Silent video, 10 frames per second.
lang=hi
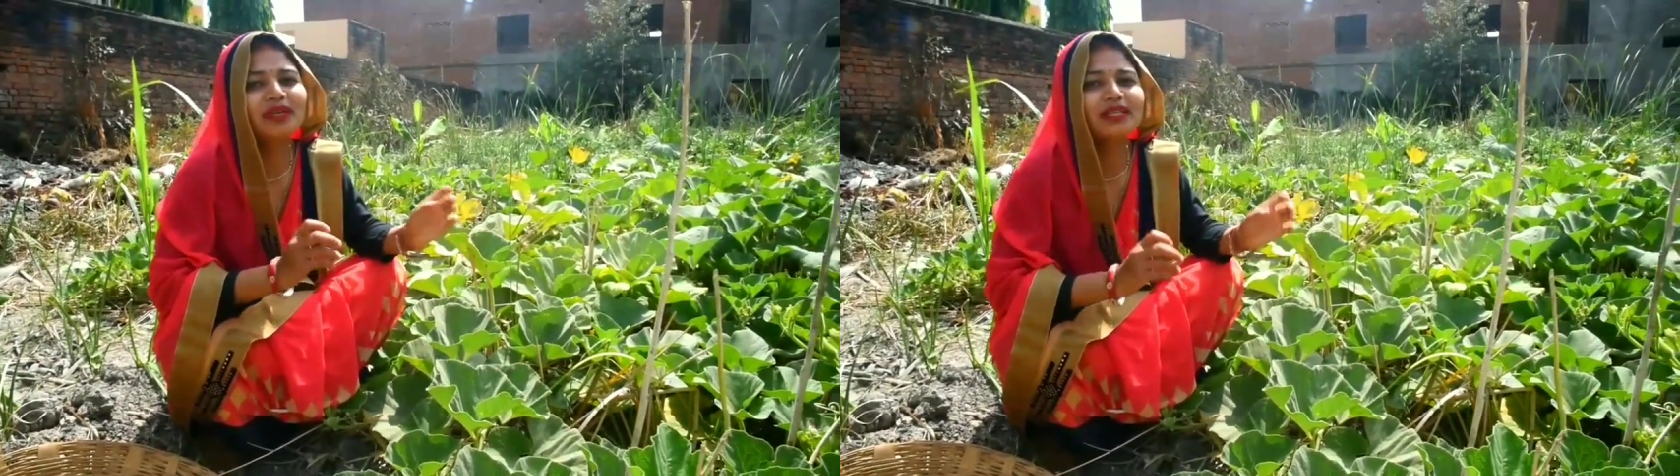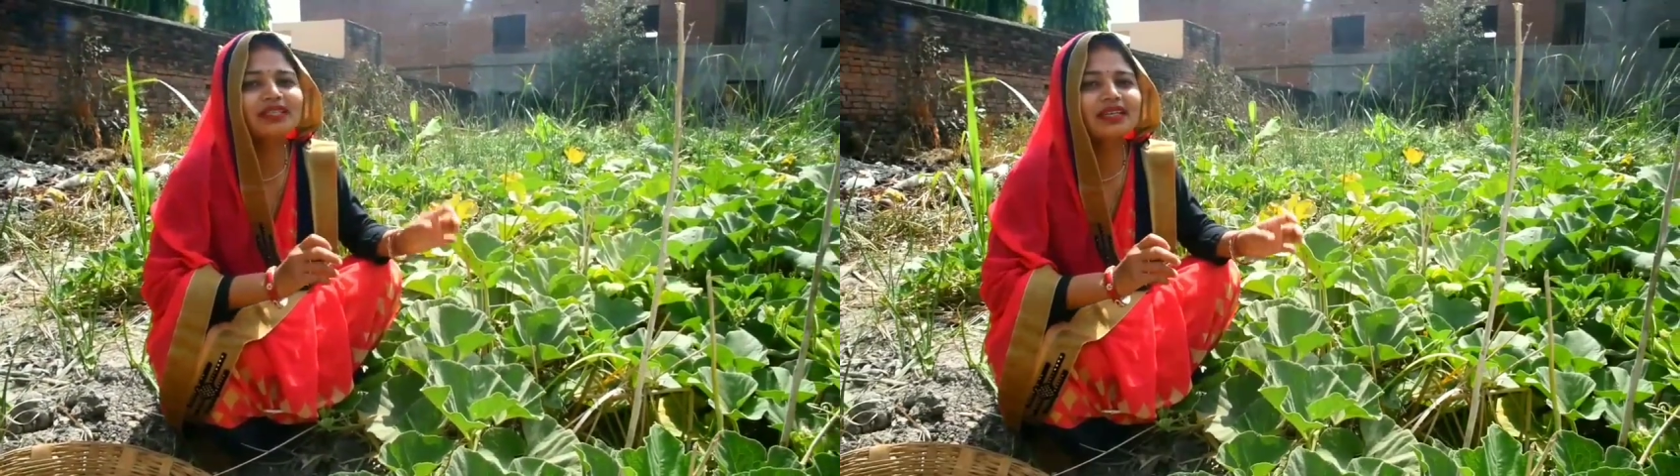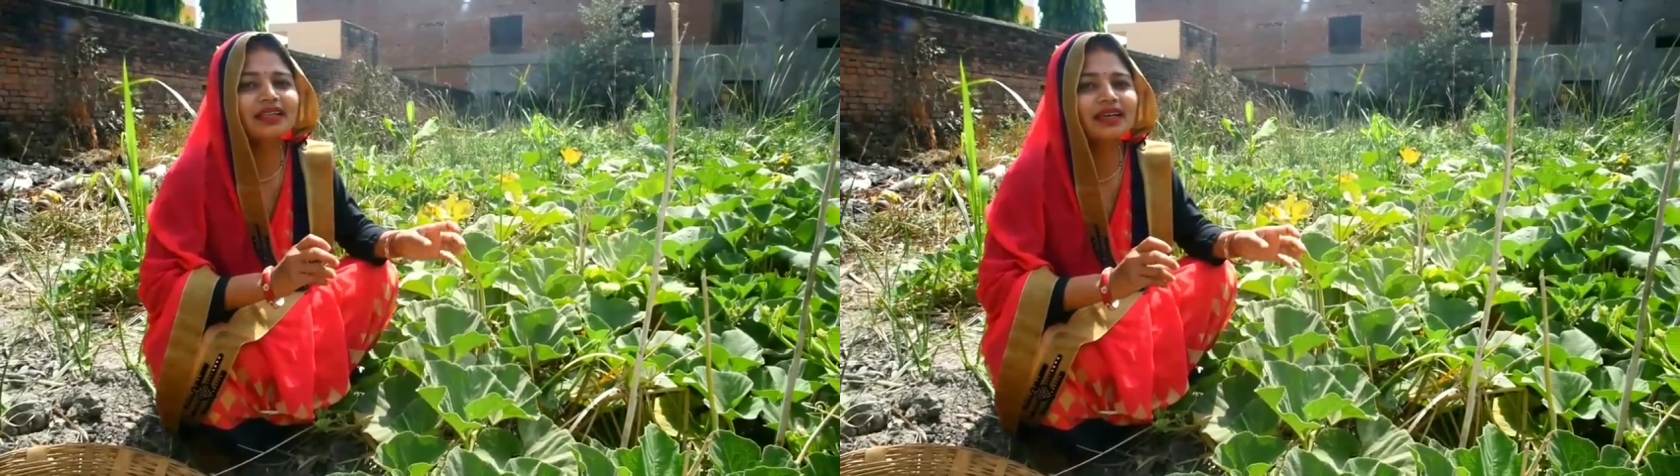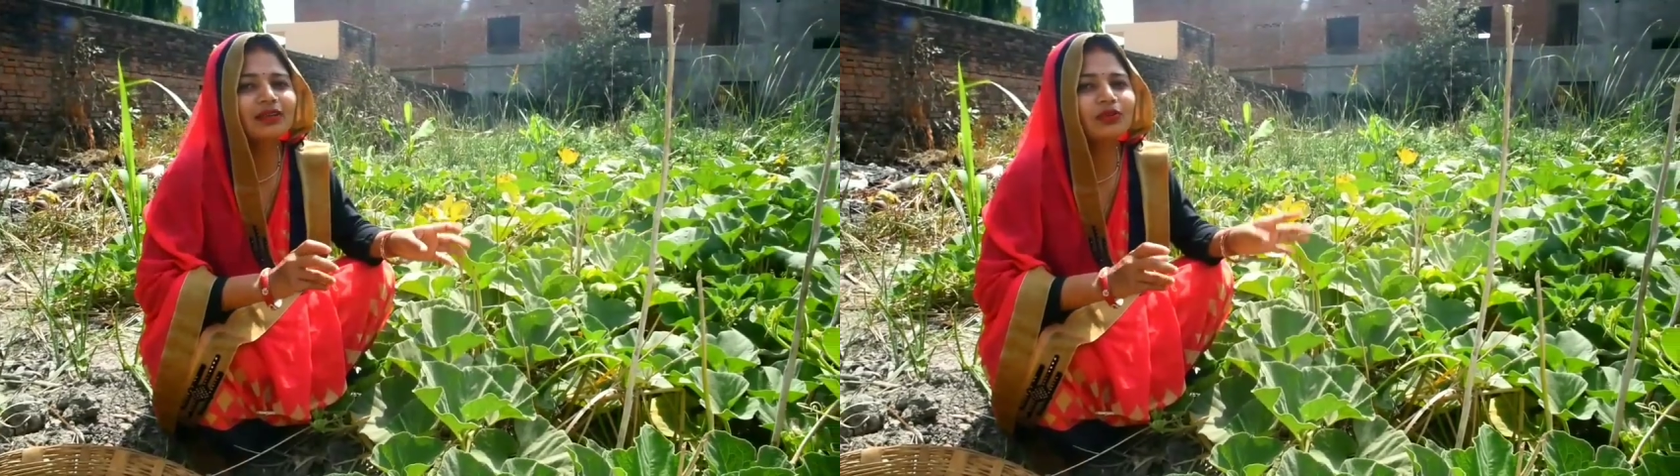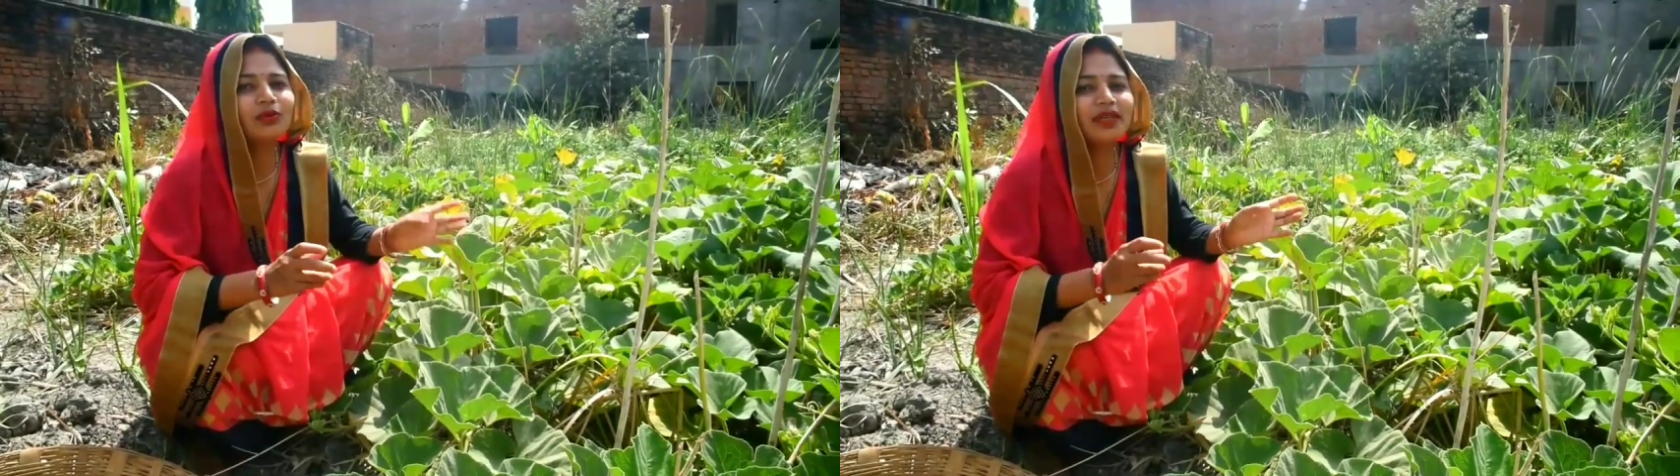नहीं जाता है
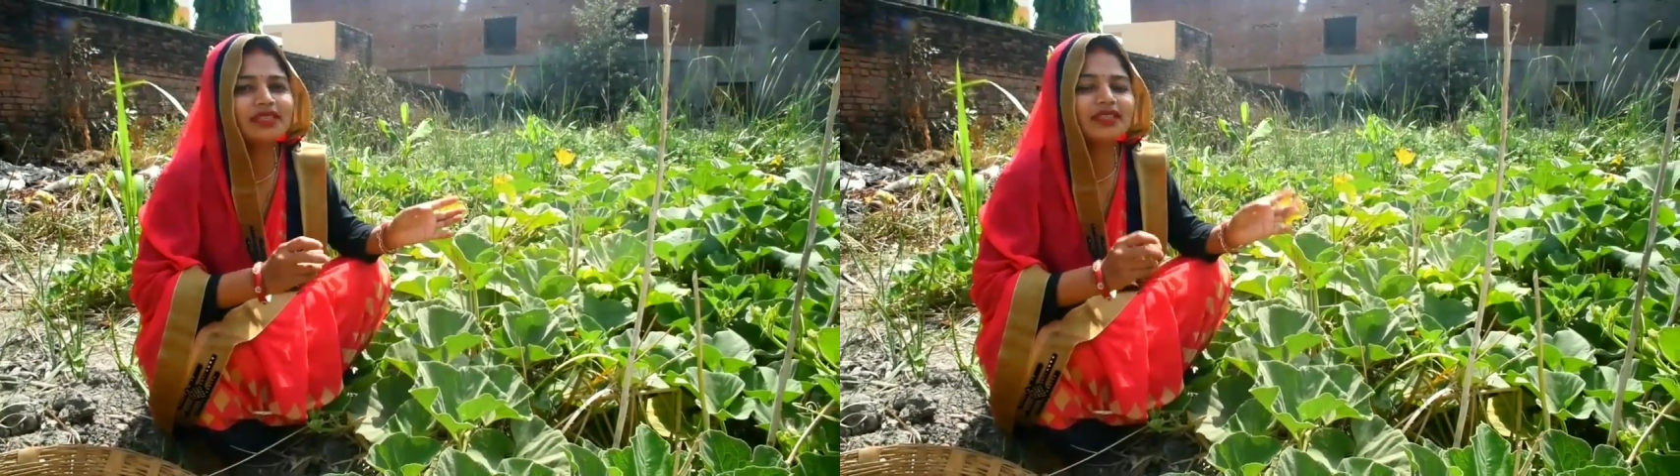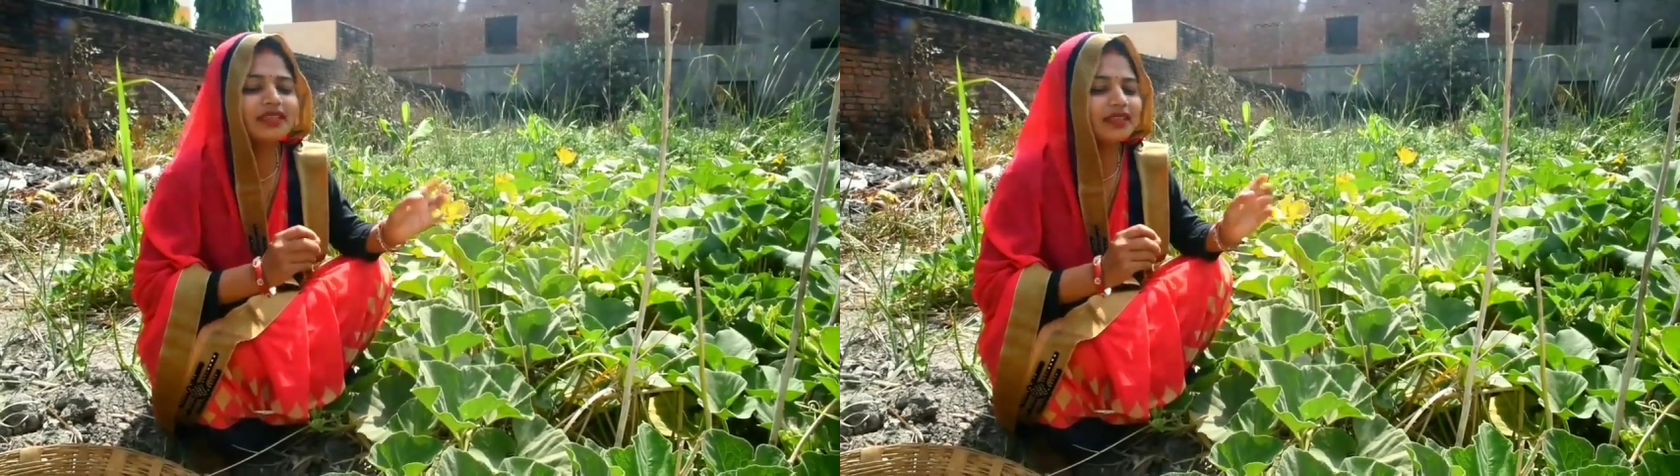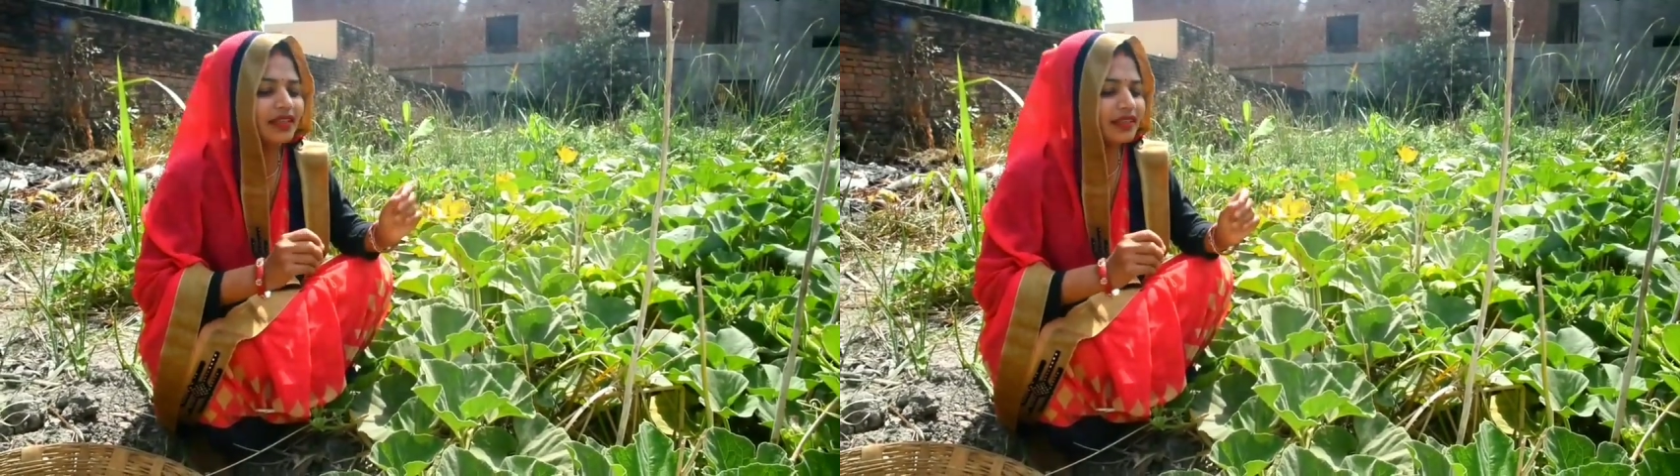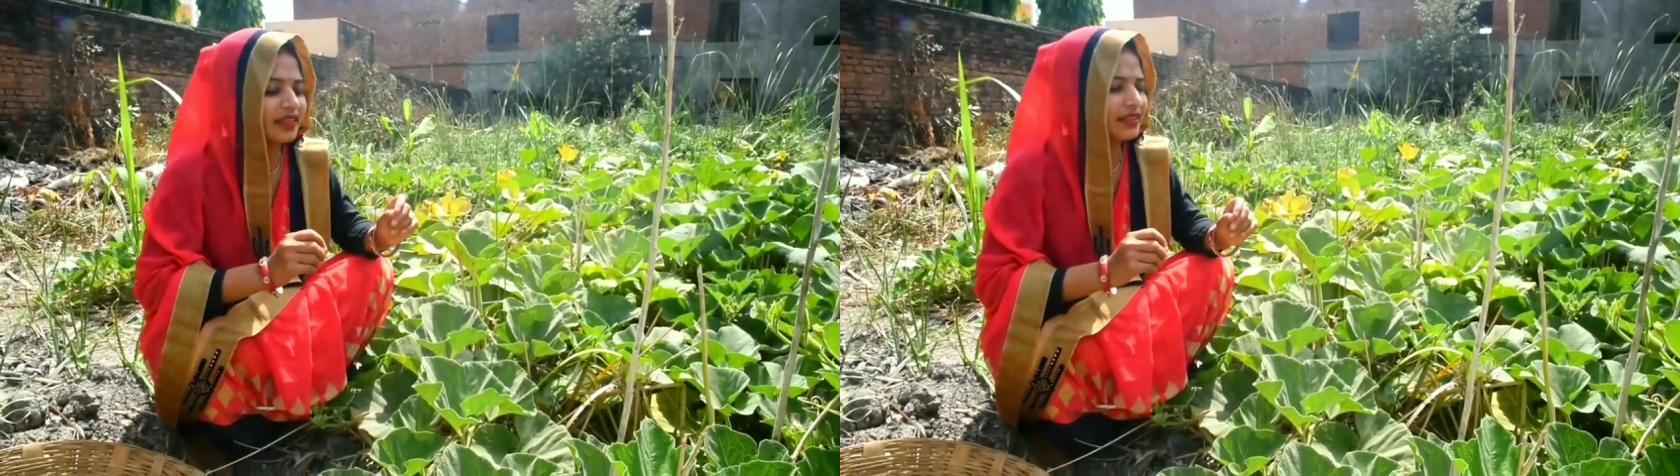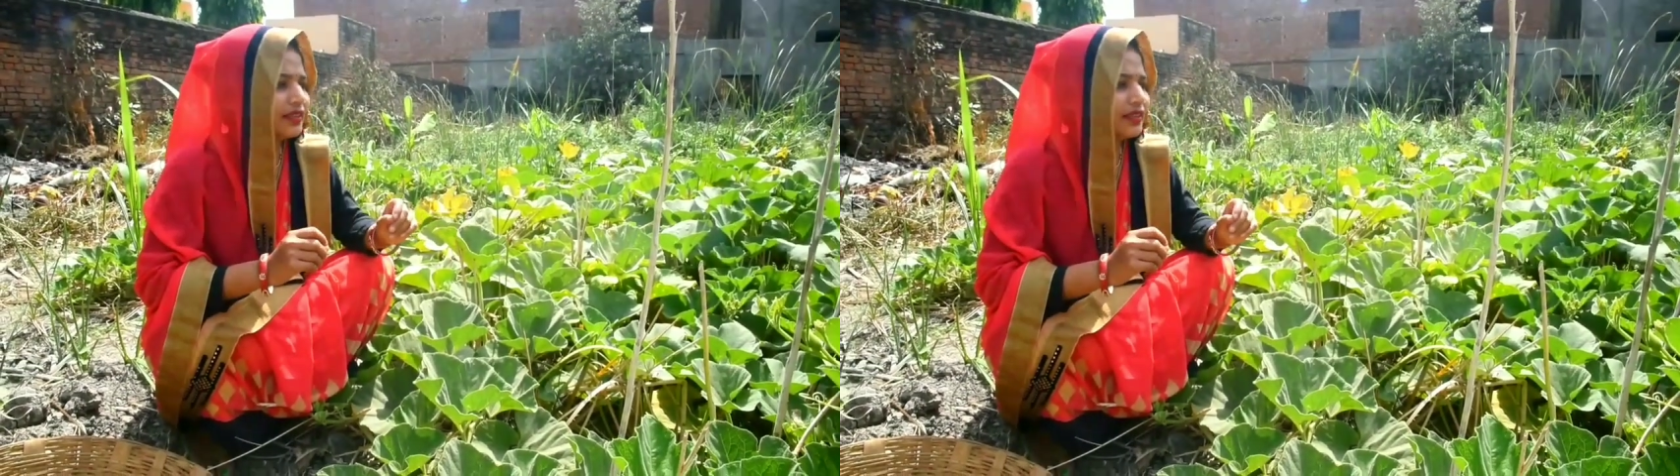धूप ऐसे ही रहता